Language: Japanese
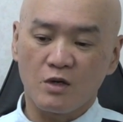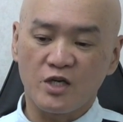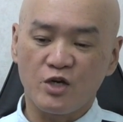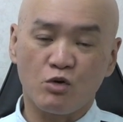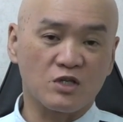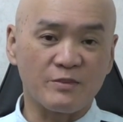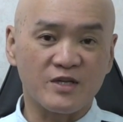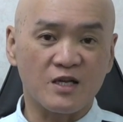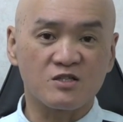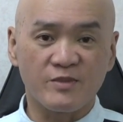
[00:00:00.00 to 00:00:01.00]
キーホルダーみ
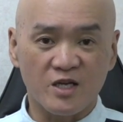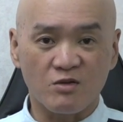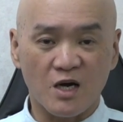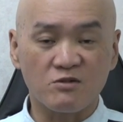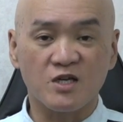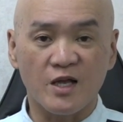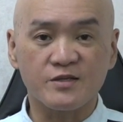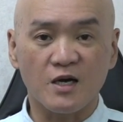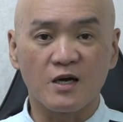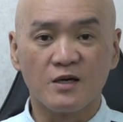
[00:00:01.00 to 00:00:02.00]
たいな爪切りとかあるじゃないで
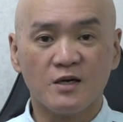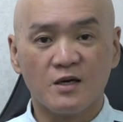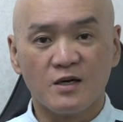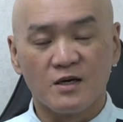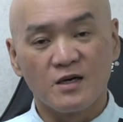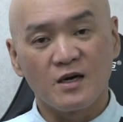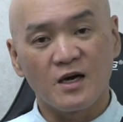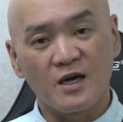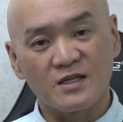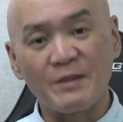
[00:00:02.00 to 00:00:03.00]
すか
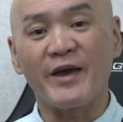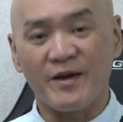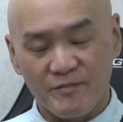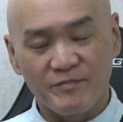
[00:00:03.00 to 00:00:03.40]
あダメ